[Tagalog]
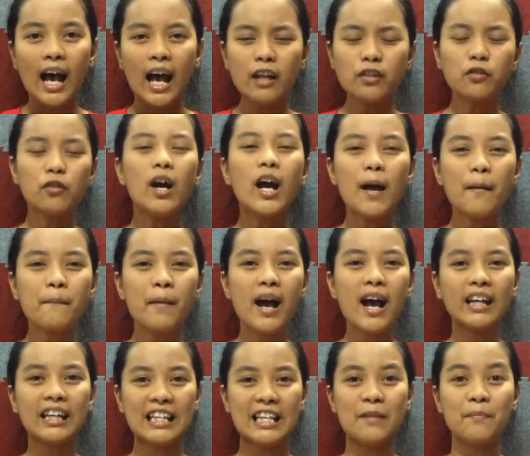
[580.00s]
Ano nga ba
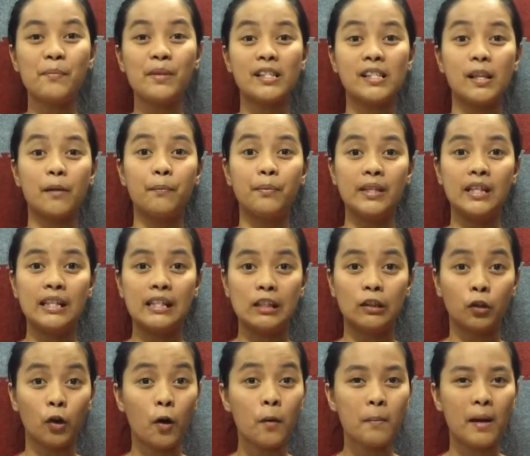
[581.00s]
ang ibig
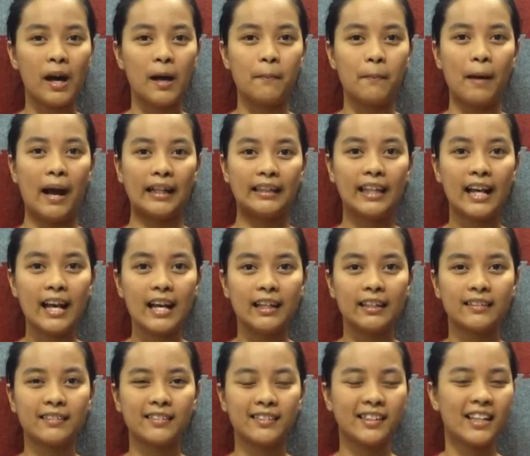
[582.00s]
sabihin nito mga bata?
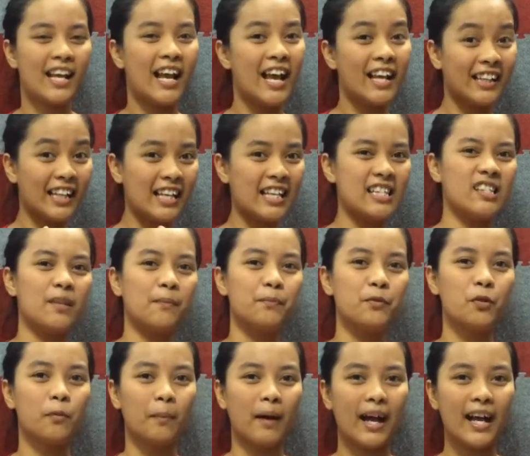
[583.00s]
Naisip
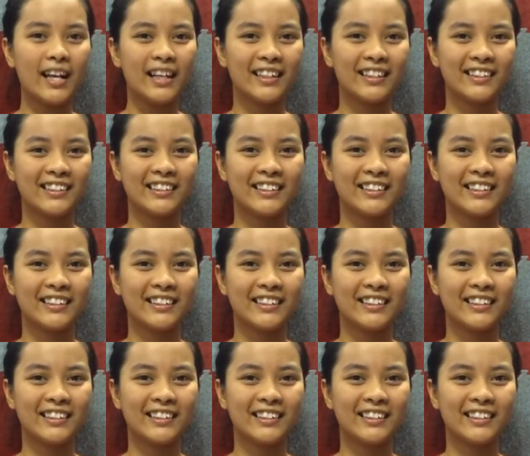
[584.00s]
nyo ba?